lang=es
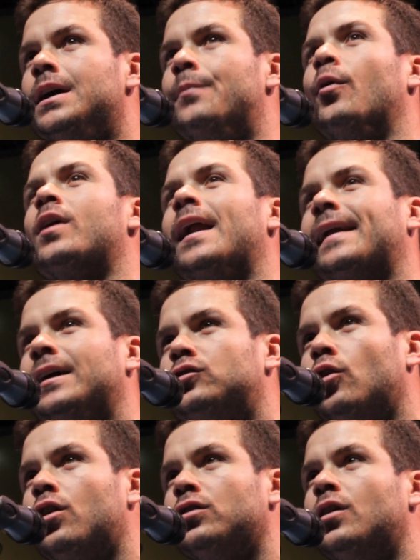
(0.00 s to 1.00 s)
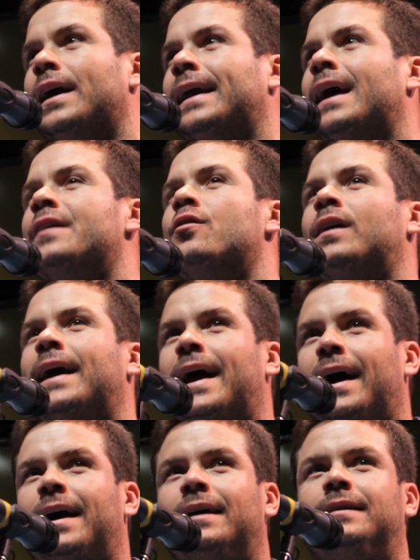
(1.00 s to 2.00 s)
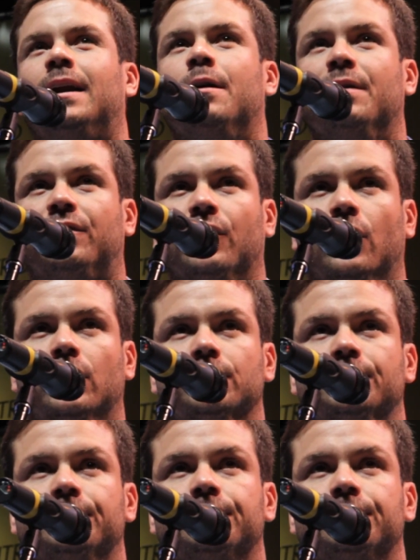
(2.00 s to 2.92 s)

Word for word: y por el retorno de Radio Caracas Televisión.